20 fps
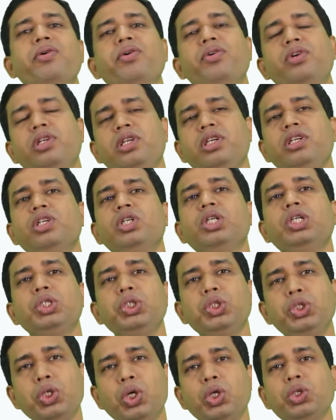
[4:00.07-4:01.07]
অঙ্কটি
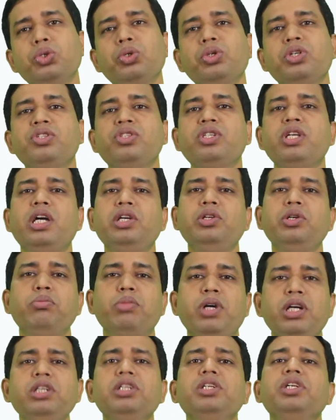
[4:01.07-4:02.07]
শতক স্থানীয়
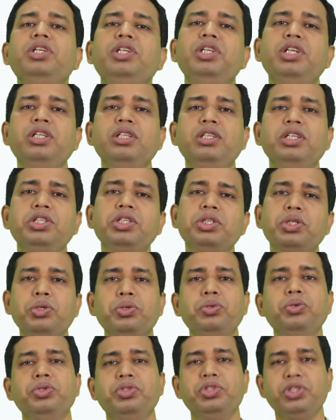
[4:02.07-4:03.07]
মান নির্দেশ
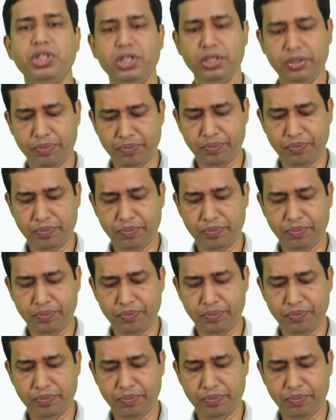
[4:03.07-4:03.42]
করছে